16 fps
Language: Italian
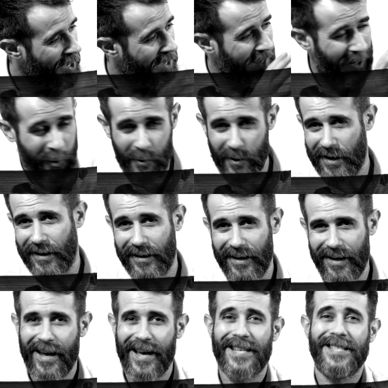e
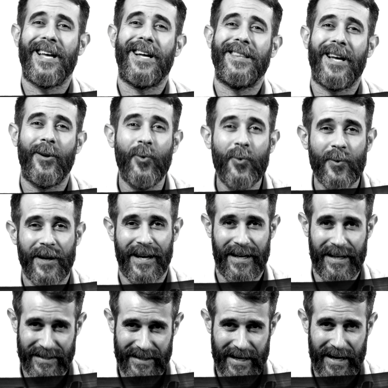quindi è stata lunga
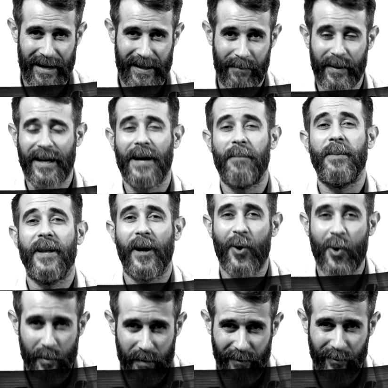la strada per capire
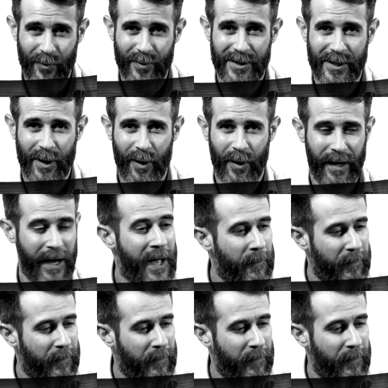come funziona,